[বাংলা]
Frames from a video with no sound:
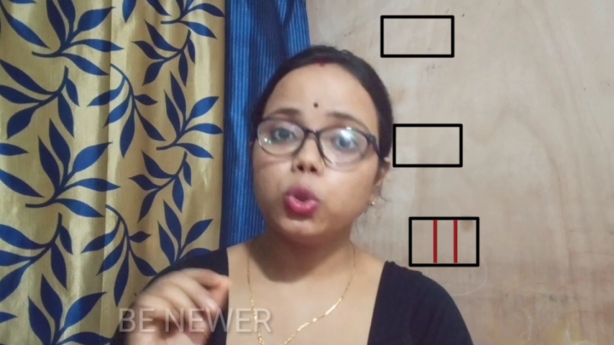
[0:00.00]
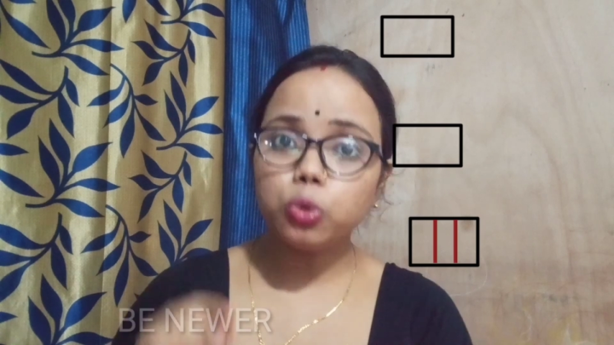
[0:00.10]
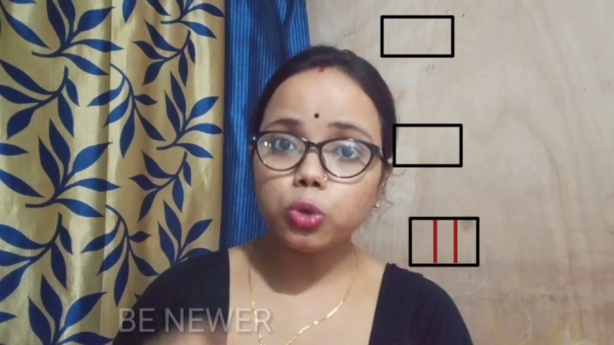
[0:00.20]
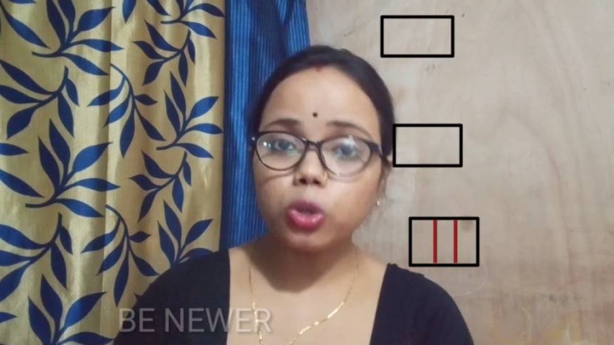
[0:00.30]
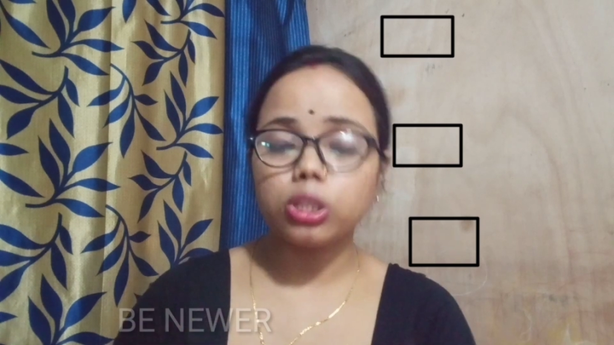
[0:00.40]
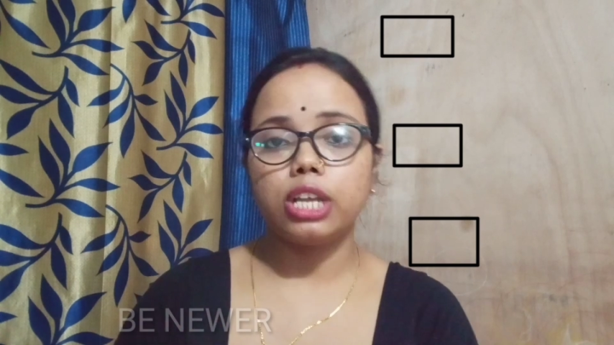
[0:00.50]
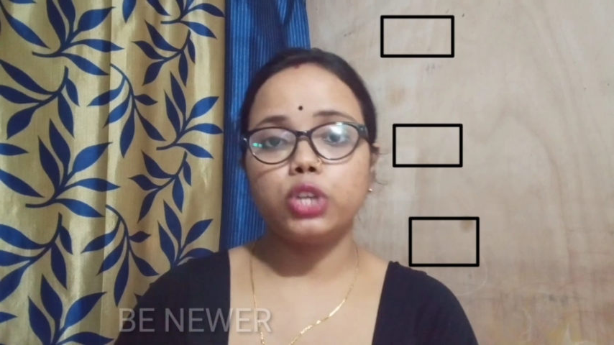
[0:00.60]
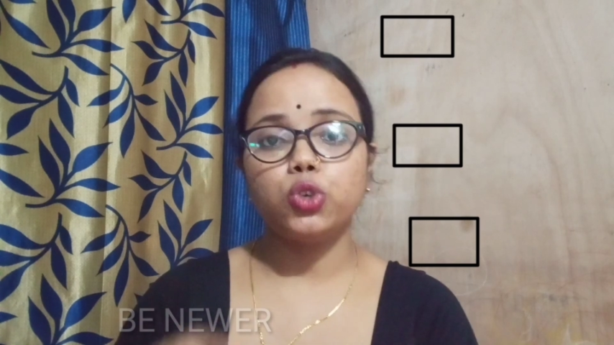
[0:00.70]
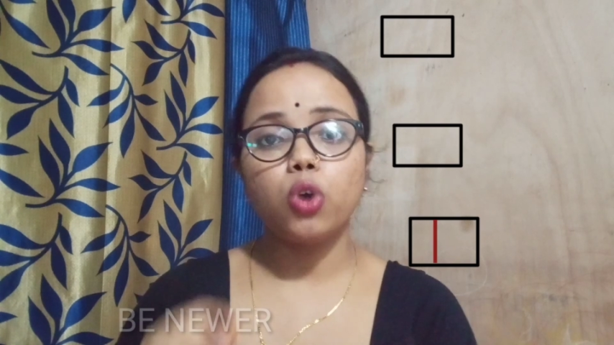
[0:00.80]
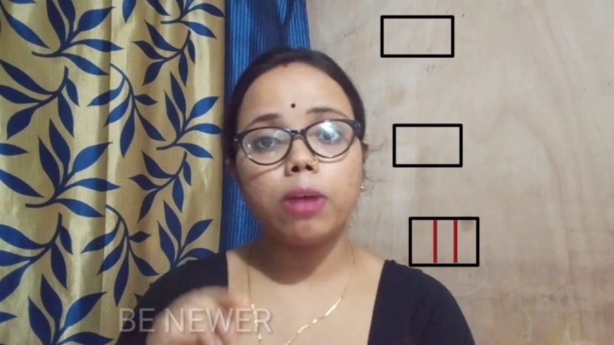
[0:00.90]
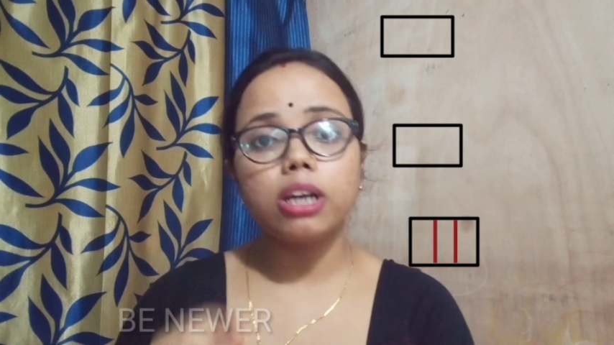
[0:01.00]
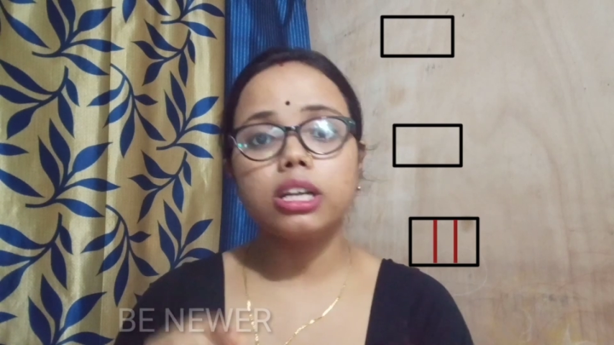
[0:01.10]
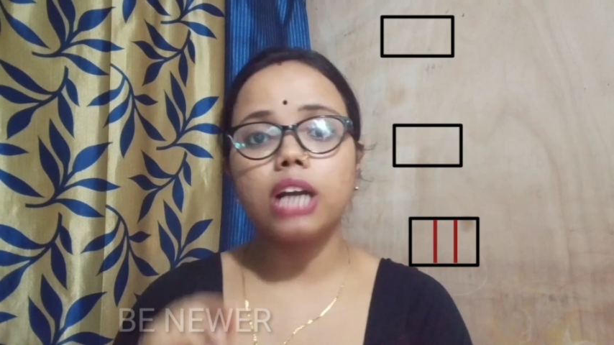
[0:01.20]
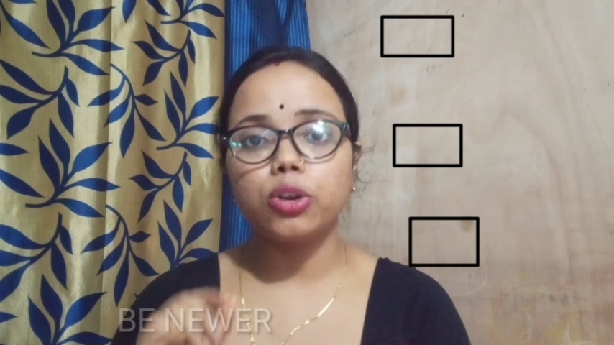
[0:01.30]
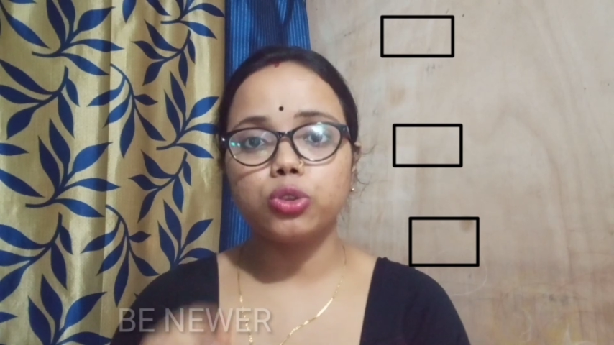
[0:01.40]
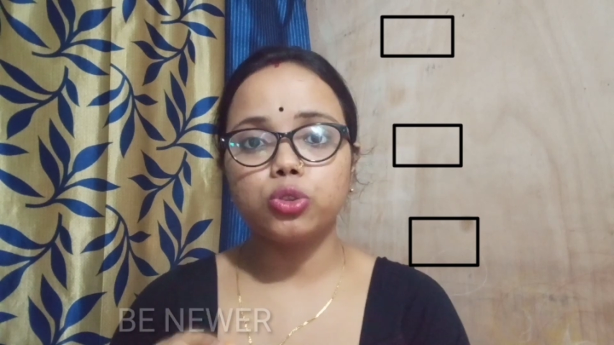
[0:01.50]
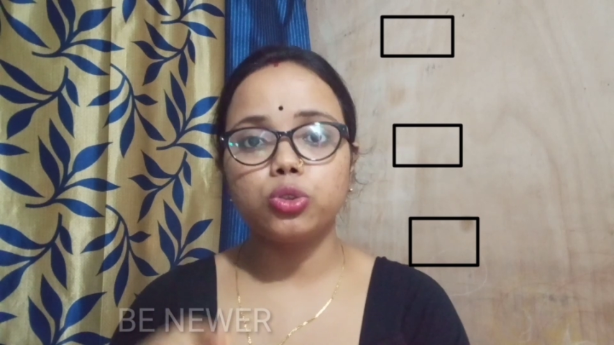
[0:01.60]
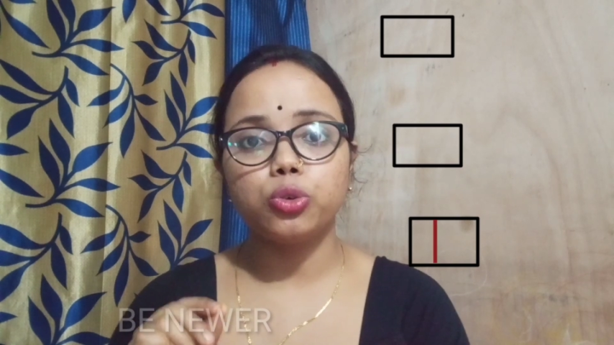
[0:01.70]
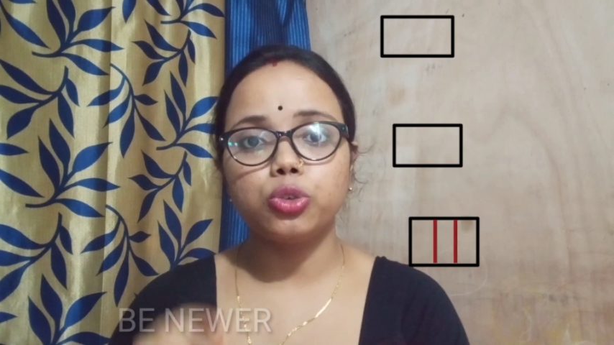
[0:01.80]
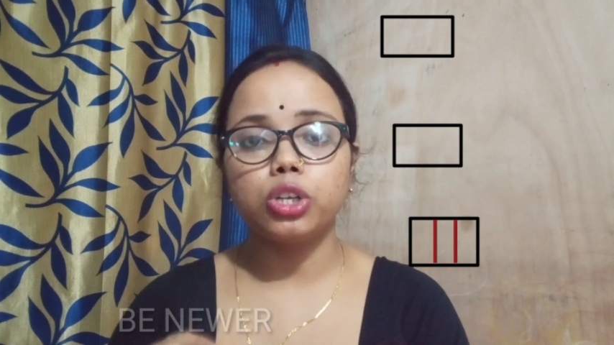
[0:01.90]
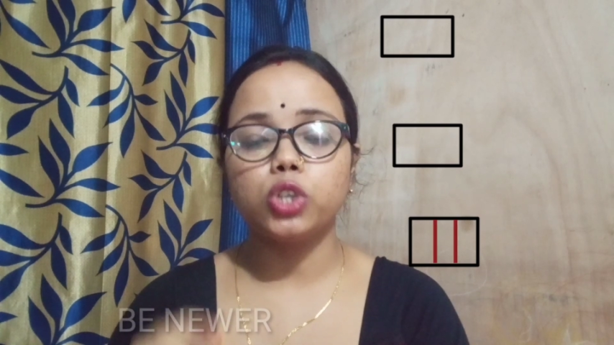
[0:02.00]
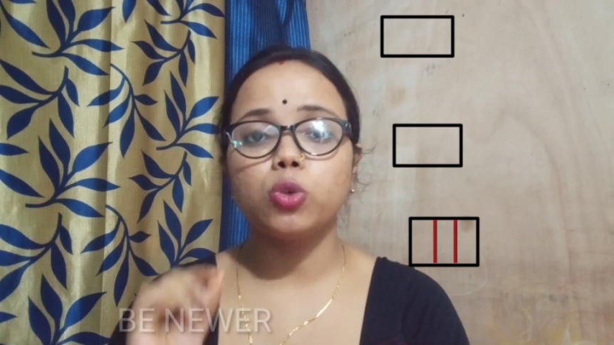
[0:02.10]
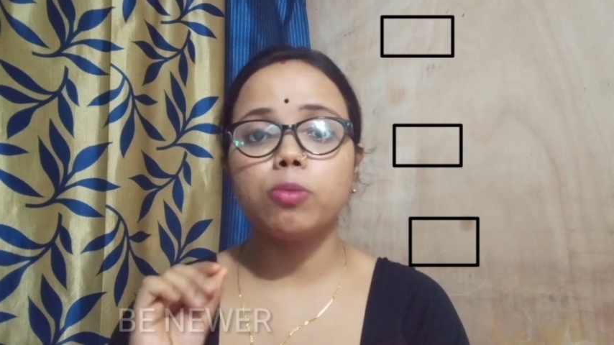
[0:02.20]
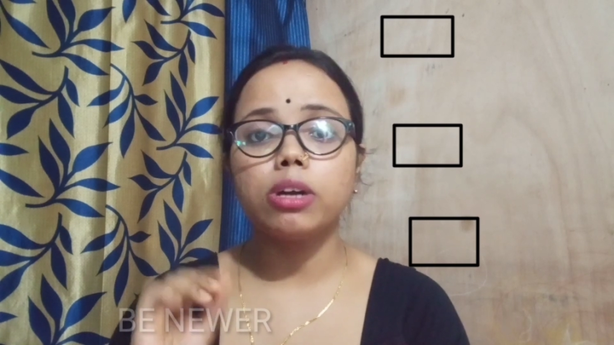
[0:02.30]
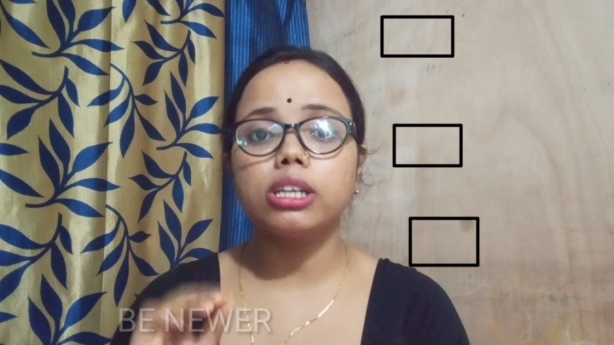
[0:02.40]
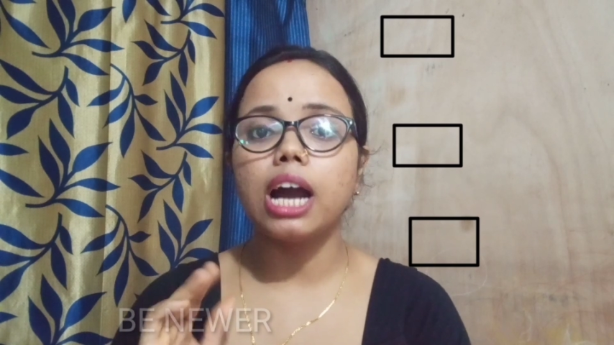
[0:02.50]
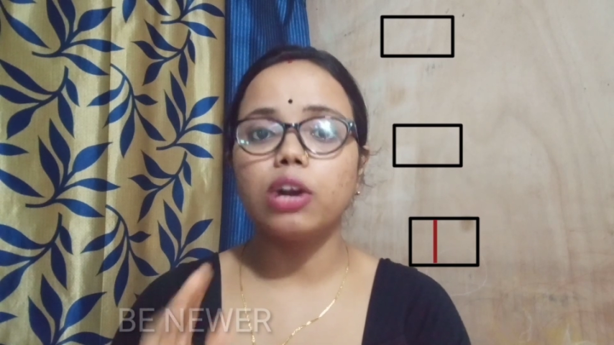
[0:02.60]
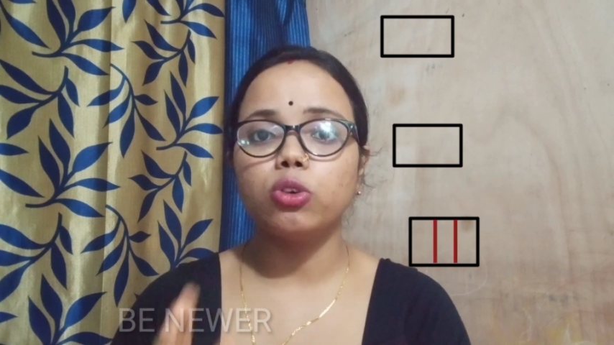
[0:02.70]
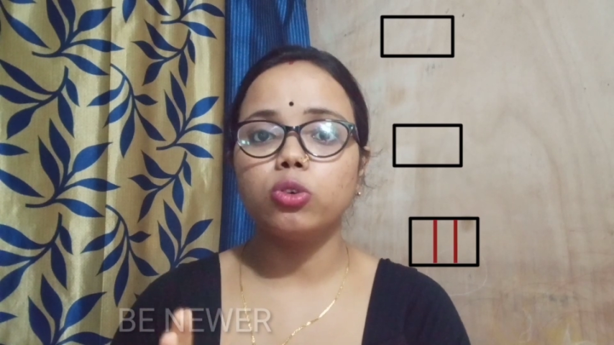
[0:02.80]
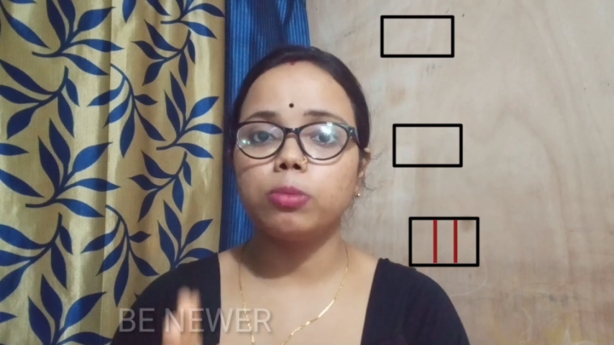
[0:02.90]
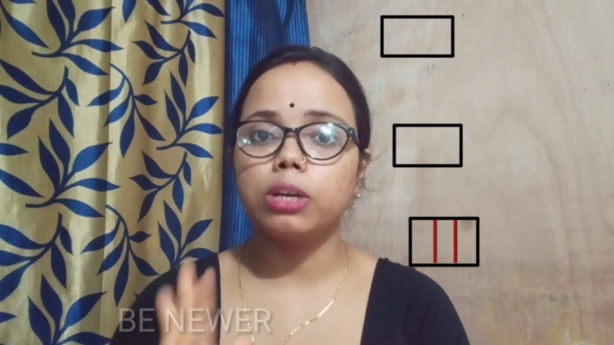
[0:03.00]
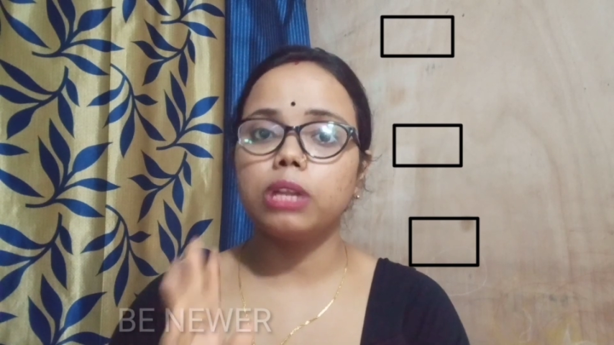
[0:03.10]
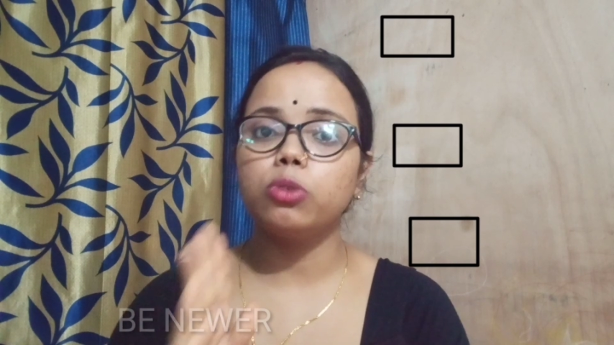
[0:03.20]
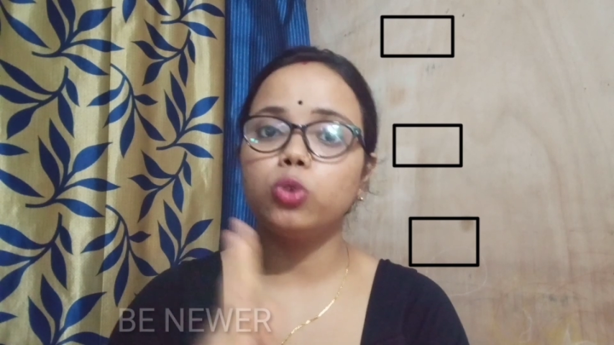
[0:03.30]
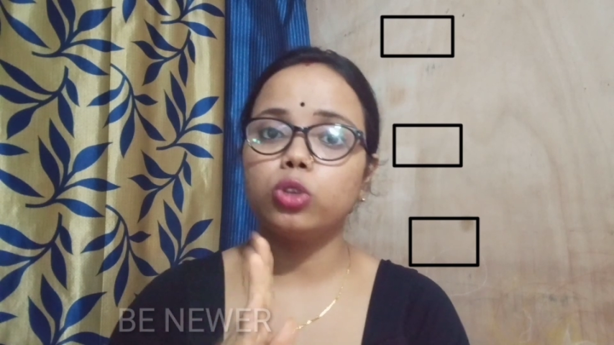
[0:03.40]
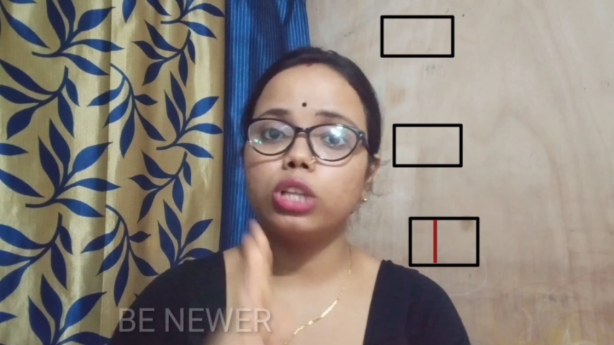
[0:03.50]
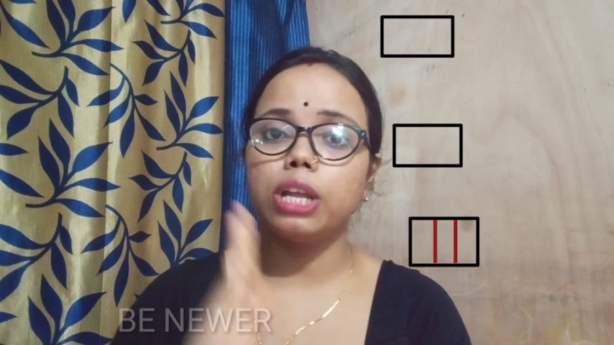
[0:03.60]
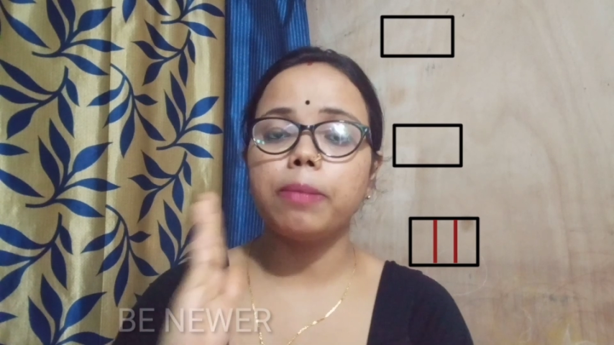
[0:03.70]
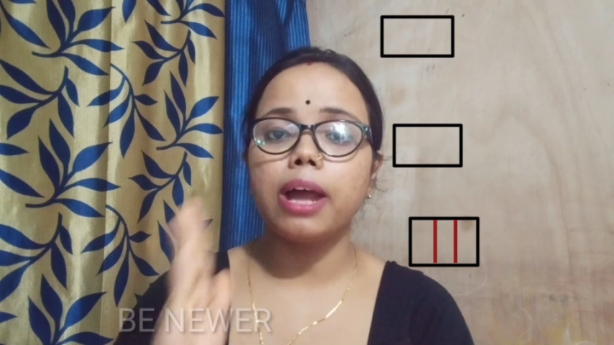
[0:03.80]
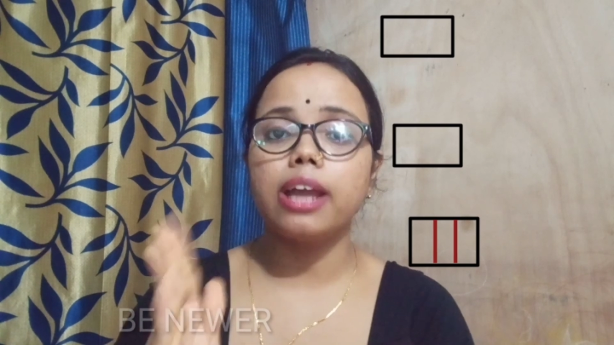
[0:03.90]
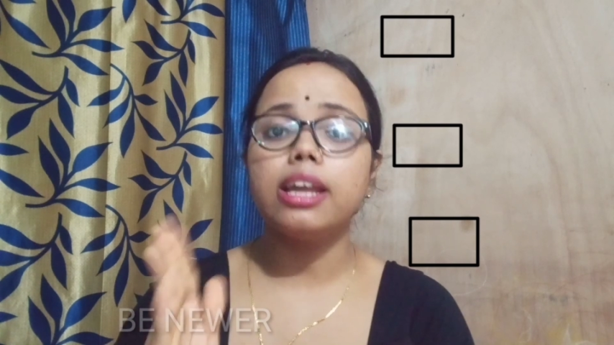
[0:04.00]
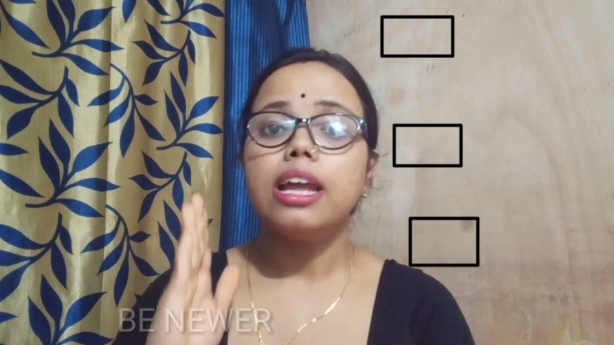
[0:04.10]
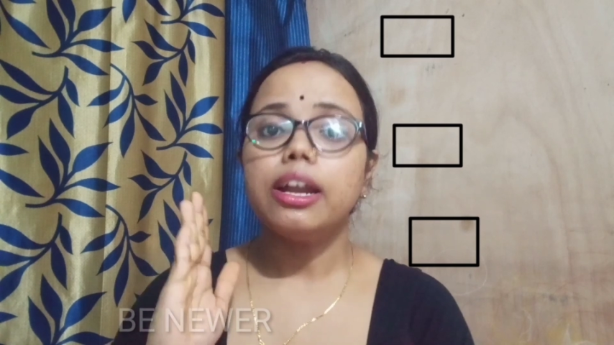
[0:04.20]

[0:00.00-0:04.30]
দুটোতেই সমান গাঢ়ত্ব অনুসারে সমান গাঢ় মানে দুটোতেই প্রায়